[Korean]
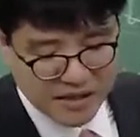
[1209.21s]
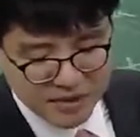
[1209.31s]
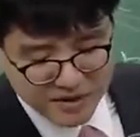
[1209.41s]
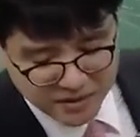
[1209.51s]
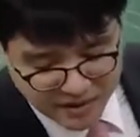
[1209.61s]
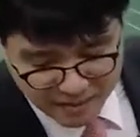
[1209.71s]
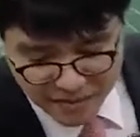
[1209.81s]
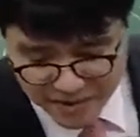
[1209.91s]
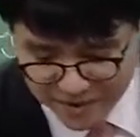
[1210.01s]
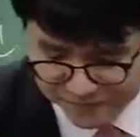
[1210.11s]
1번, 2번,
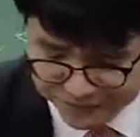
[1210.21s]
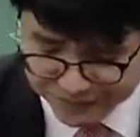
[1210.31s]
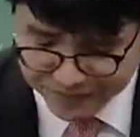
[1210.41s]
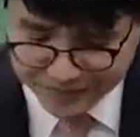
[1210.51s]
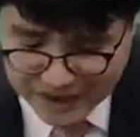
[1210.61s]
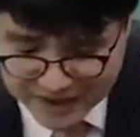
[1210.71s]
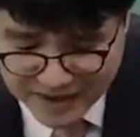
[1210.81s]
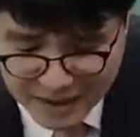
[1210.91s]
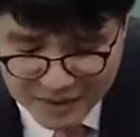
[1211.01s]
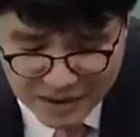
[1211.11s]
3번,
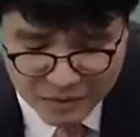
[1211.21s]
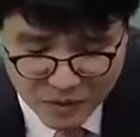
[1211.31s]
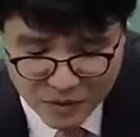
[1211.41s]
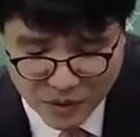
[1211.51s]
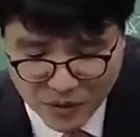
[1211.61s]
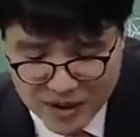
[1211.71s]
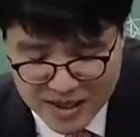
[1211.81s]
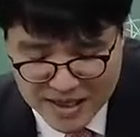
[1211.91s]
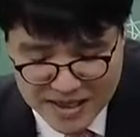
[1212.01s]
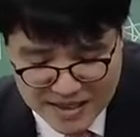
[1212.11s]
4번 항목으로
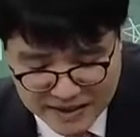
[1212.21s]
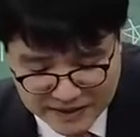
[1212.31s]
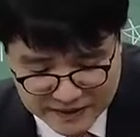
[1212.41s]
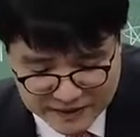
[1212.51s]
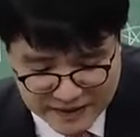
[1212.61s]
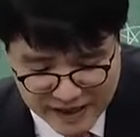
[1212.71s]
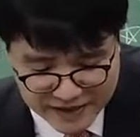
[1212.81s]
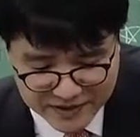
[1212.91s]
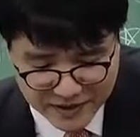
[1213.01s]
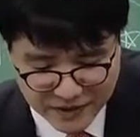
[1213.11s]
어,
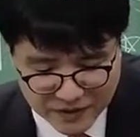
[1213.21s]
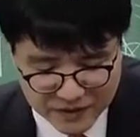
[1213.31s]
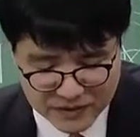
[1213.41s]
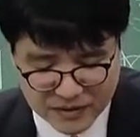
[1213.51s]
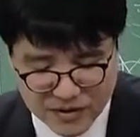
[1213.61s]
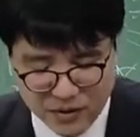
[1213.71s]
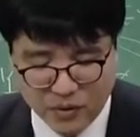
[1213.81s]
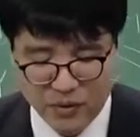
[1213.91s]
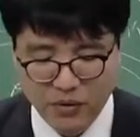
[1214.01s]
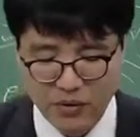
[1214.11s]
나갔어요.
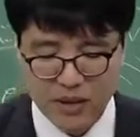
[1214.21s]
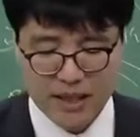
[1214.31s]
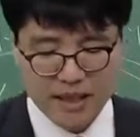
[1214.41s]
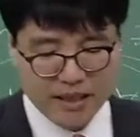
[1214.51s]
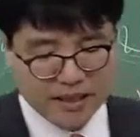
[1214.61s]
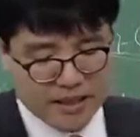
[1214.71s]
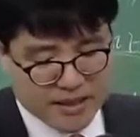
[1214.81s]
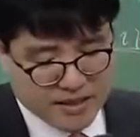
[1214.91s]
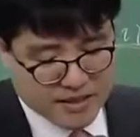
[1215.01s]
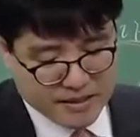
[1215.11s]
그리고
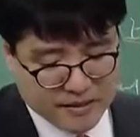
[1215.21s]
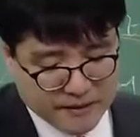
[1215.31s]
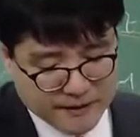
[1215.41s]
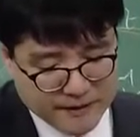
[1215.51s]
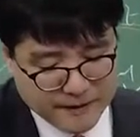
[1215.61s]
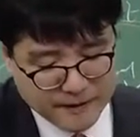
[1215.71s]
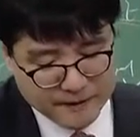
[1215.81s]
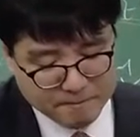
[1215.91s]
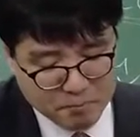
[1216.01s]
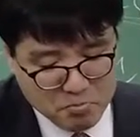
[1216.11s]

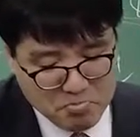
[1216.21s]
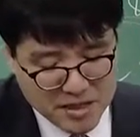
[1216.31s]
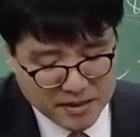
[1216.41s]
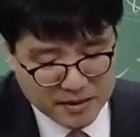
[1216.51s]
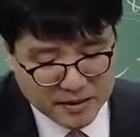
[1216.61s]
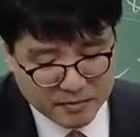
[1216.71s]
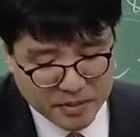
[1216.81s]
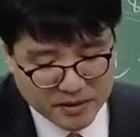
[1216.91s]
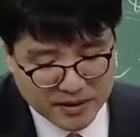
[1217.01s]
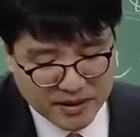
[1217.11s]
어,
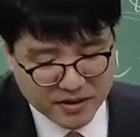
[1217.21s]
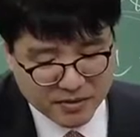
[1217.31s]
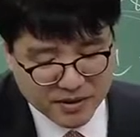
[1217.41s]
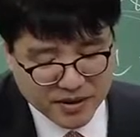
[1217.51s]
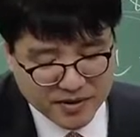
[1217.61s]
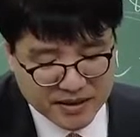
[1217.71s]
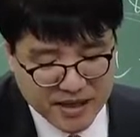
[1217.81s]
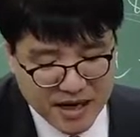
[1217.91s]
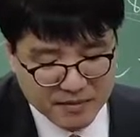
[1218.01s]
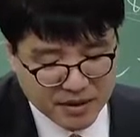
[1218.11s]
평가 쟁점은 선택
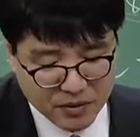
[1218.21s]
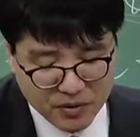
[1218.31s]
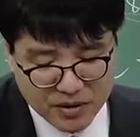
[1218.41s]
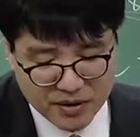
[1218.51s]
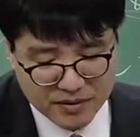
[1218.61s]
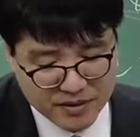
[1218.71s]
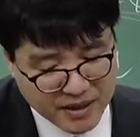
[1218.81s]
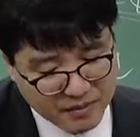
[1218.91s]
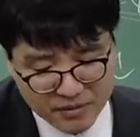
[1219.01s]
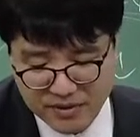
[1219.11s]
사항입니다. 요거는
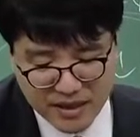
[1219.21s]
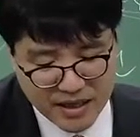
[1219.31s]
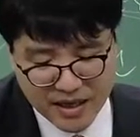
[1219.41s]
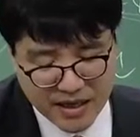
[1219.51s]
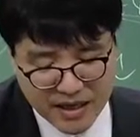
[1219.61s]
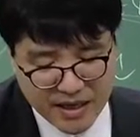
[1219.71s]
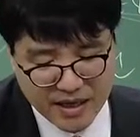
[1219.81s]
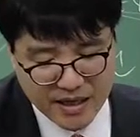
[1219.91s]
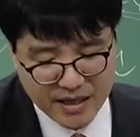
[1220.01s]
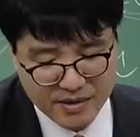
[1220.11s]
제가 볼
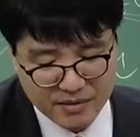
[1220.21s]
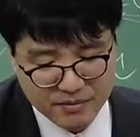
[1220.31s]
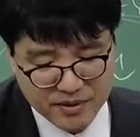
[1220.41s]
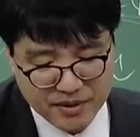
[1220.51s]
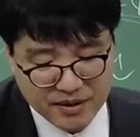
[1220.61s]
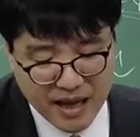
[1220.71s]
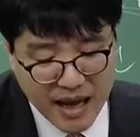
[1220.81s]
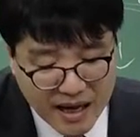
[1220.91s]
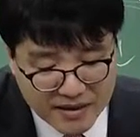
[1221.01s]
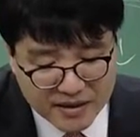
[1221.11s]
때 여러분들이
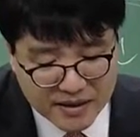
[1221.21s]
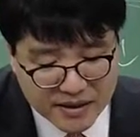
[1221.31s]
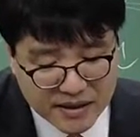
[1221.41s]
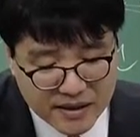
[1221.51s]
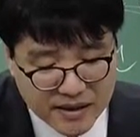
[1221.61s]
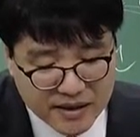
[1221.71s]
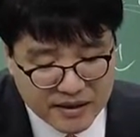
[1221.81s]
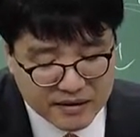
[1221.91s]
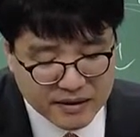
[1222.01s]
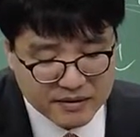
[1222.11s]
다시
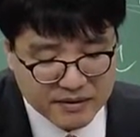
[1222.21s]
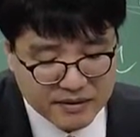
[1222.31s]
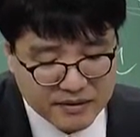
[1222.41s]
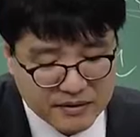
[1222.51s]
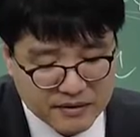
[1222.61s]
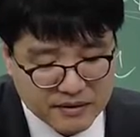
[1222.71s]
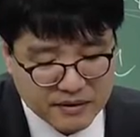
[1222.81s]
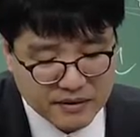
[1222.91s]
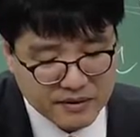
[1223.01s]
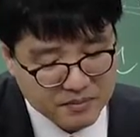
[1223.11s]
이렇게 쓰는
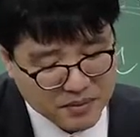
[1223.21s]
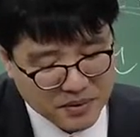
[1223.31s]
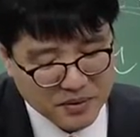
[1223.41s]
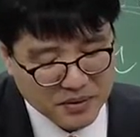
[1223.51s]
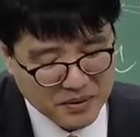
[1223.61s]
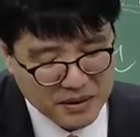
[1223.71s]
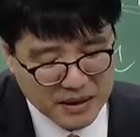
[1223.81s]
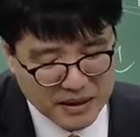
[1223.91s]
거는 별로